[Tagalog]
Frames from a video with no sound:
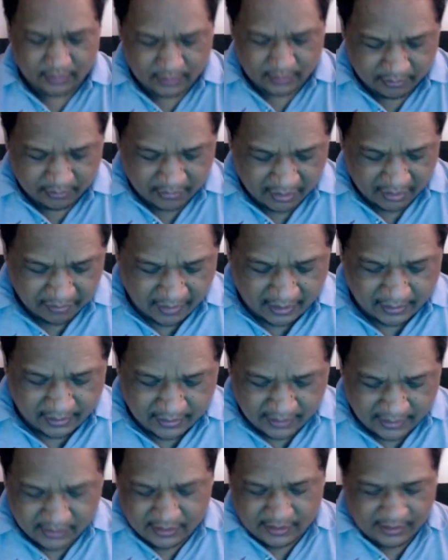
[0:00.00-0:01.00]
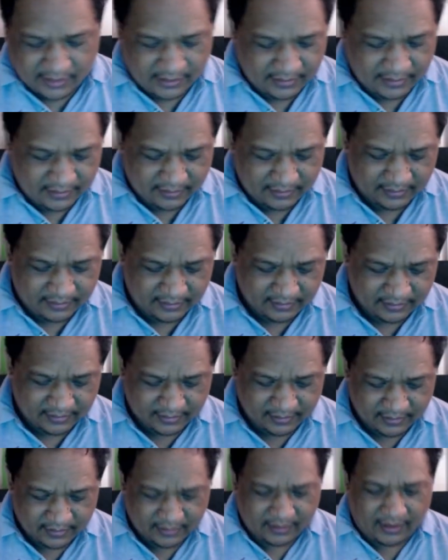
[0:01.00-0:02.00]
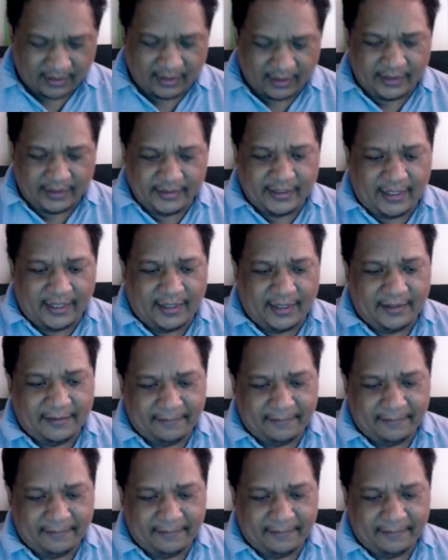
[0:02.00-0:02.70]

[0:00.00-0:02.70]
May backlight siya. Ang ganda.